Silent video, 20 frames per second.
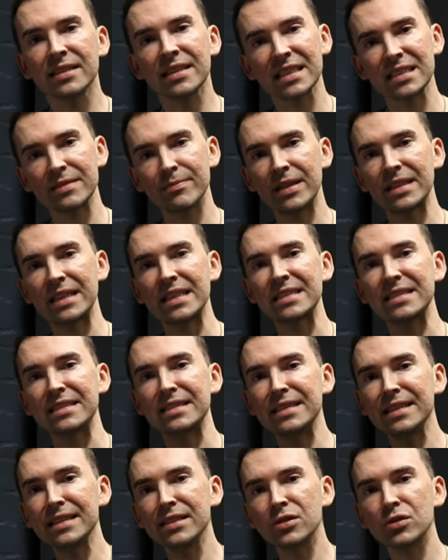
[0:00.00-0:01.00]
dass man es
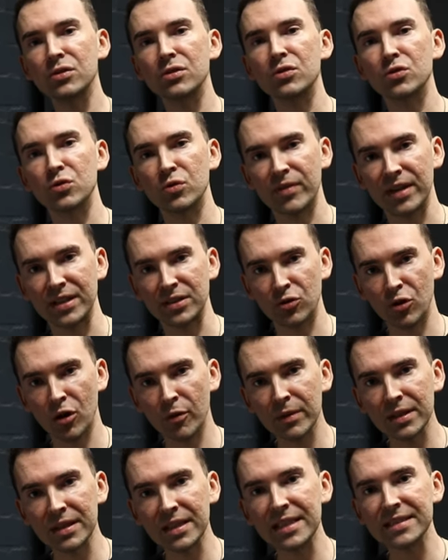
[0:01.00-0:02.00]
nicht so weit
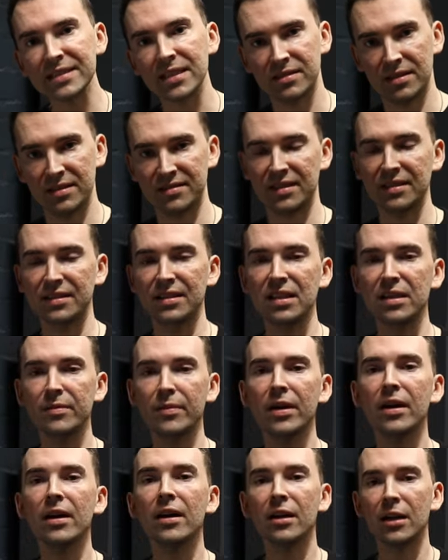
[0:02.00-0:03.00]
kommen lässt, dass das
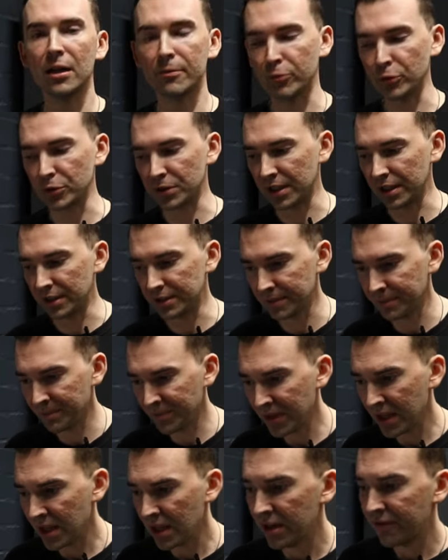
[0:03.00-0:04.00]
Getriebe kaputt geht.
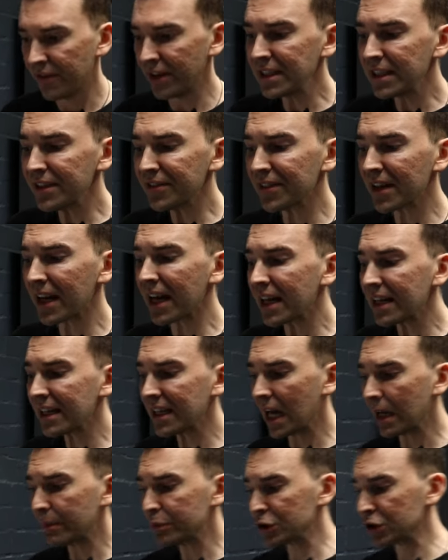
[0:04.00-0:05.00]
Wenn ihr Fragen habt,